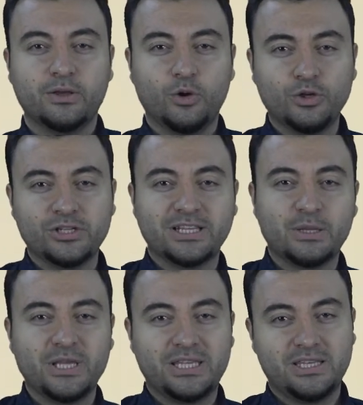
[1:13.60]

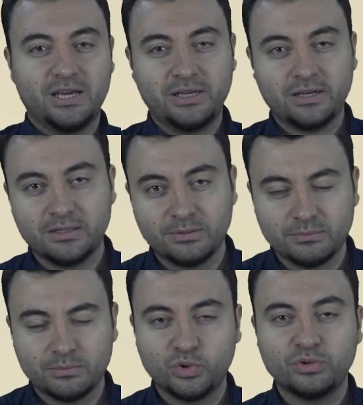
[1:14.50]
Öncelikle bir ikiye
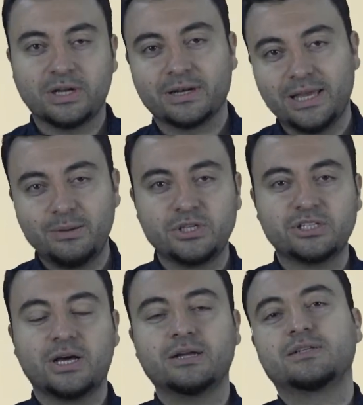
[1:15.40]
ayıralım. Bunlar neymiş?
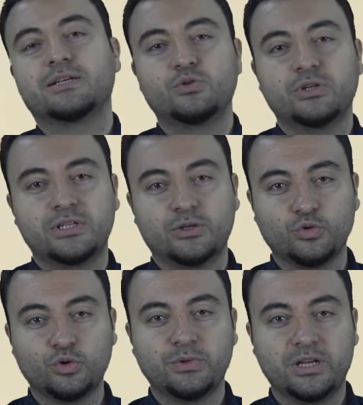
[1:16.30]
Tarihsel süreçteki
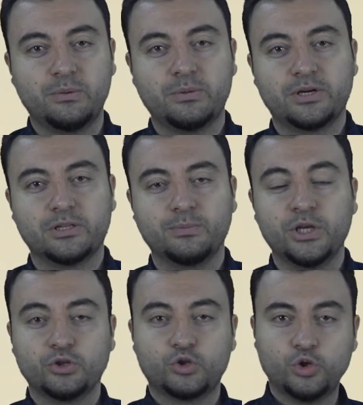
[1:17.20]
durumlarına bir bakalım.
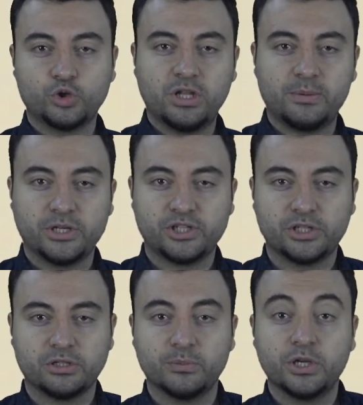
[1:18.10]
Çocukla
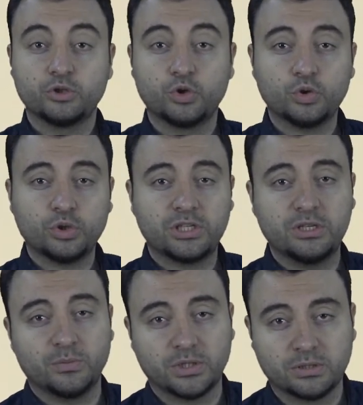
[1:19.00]
başlayalım. Çocuk
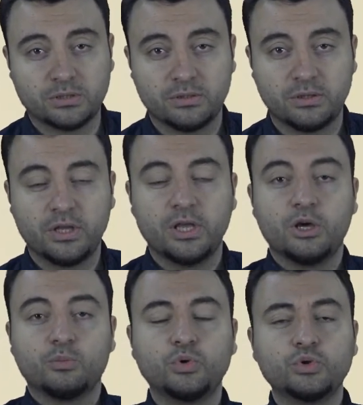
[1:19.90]
kimdir?
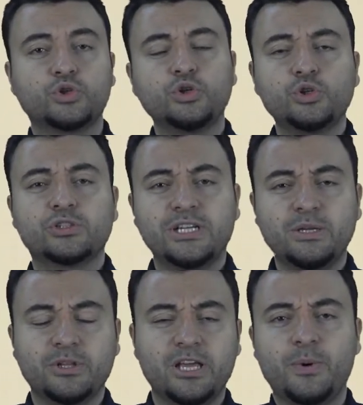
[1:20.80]
Bu çocuk
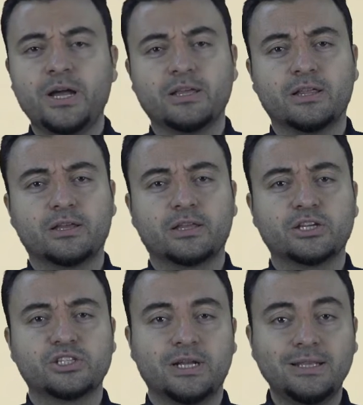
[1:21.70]
tanımını yaparken
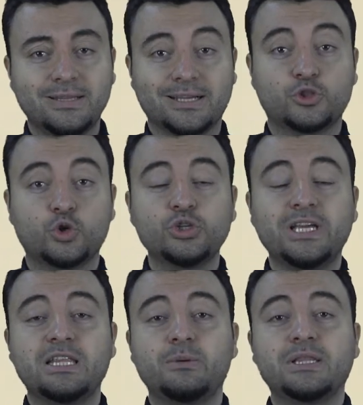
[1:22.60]
arkadaşlar hatta çocuk
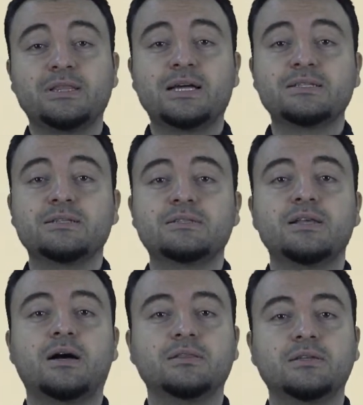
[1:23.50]
edebiyat dersini
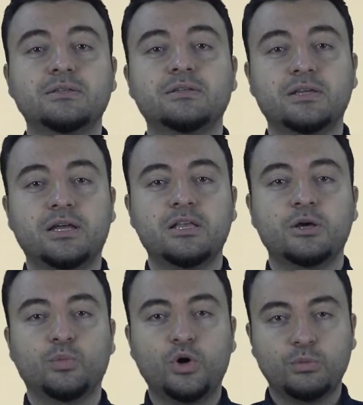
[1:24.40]
size anlatırken
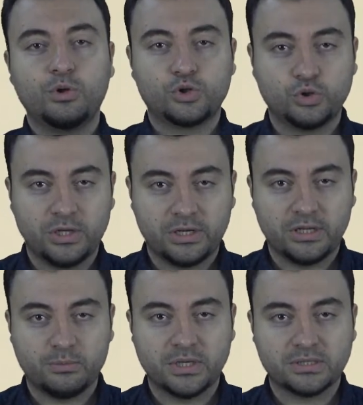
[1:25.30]
bol bol
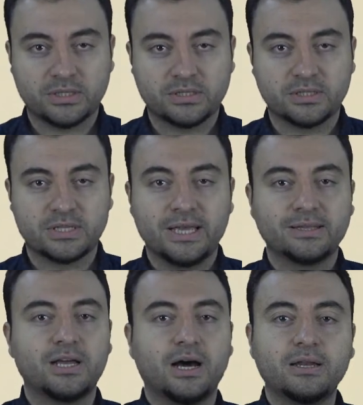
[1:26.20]
şunlardan bahsedeceğiz.
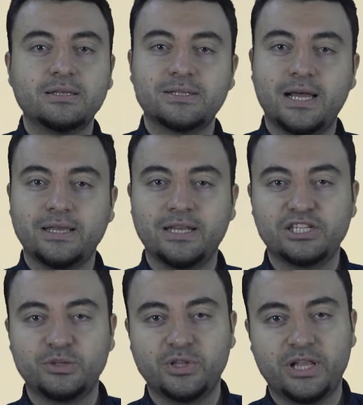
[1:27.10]
Tarihsel
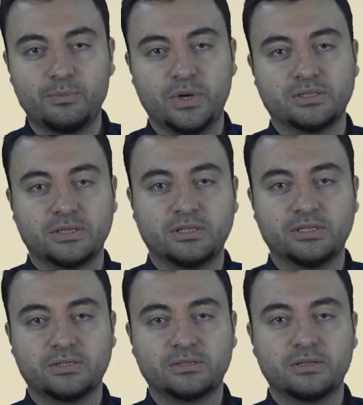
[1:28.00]
gelişiminden
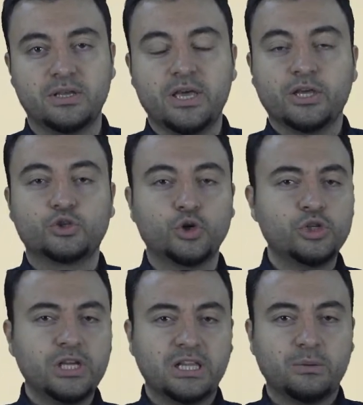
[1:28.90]
bahsedeceğiz.
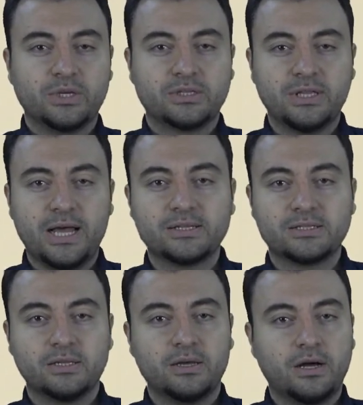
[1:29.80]
Çocuk edebiyatı
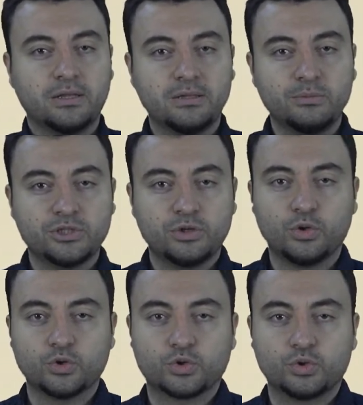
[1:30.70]
dersi aklımızda
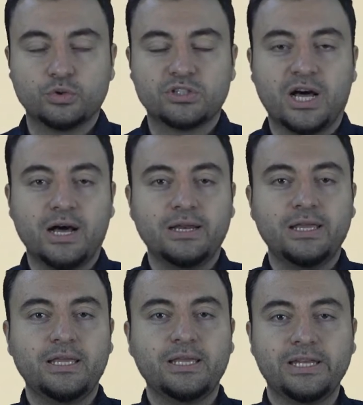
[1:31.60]
olsun
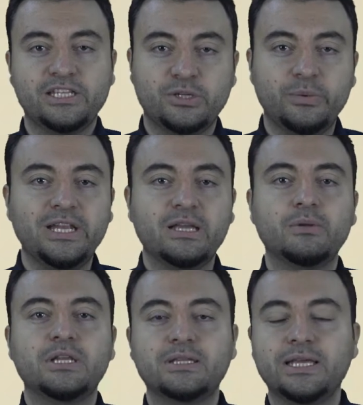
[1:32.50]
tarihin gelişimiyle
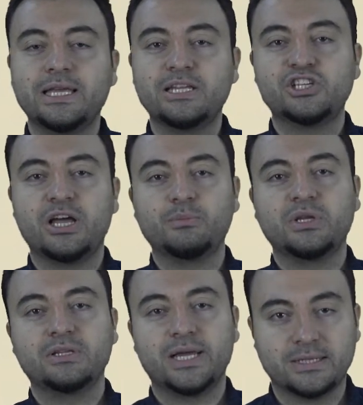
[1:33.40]
birlikte gelişen
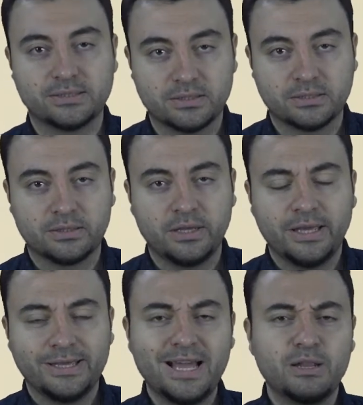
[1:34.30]
bir derstir.
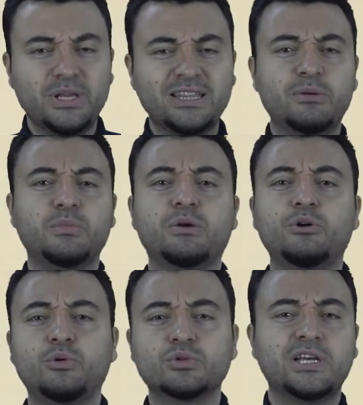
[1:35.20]
Yani birdenbire
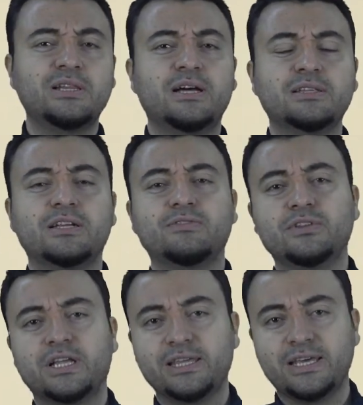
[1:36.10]
böyle uzaylılar
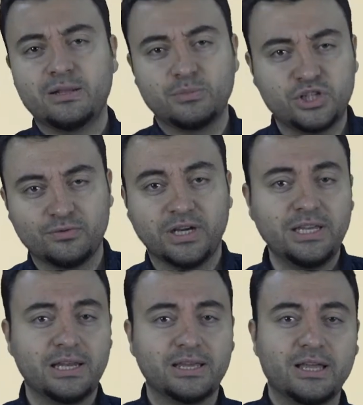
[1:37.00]
tarafından gelmiş,
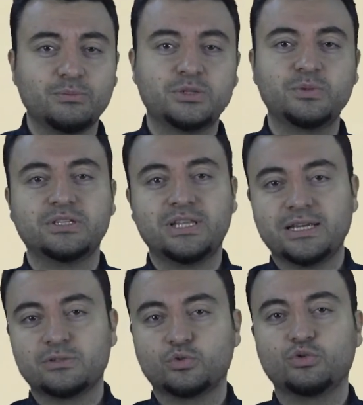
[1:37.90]
vahiyle gelmiş bir
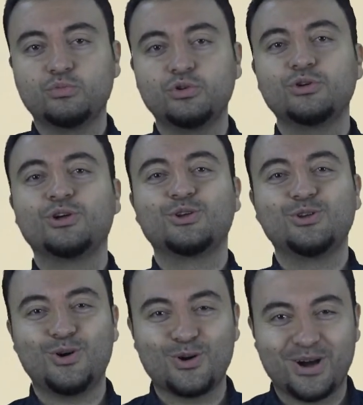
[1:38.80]
ders durumu
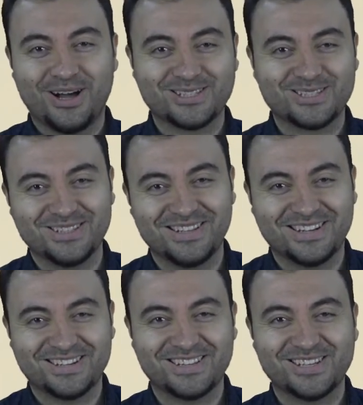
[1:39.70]
yok aslında
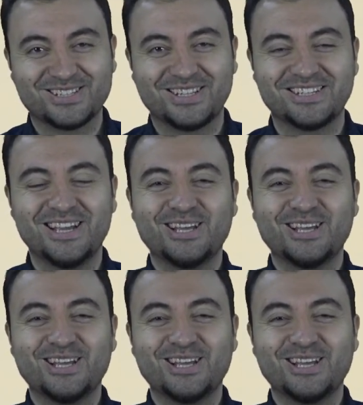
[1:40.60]
arkadaşlar.